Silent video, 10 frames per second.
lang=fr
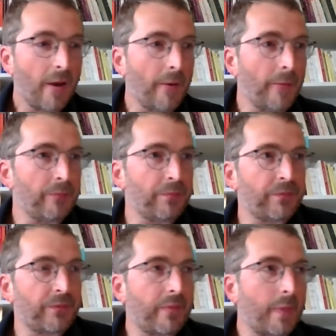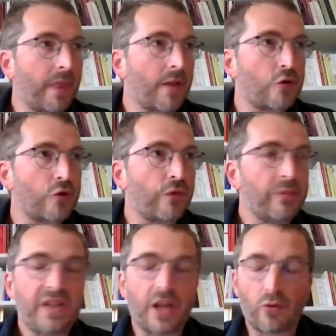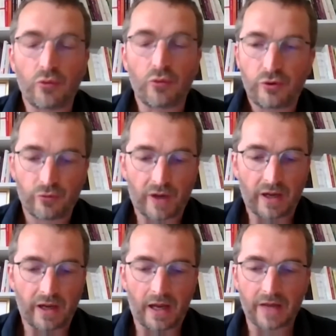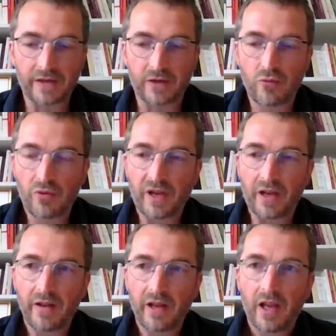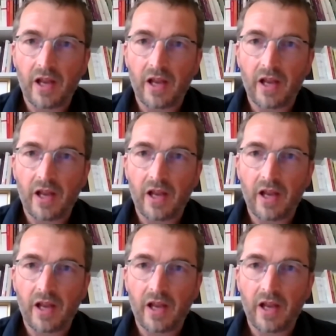je fais une petite introduction assez courte. Hein.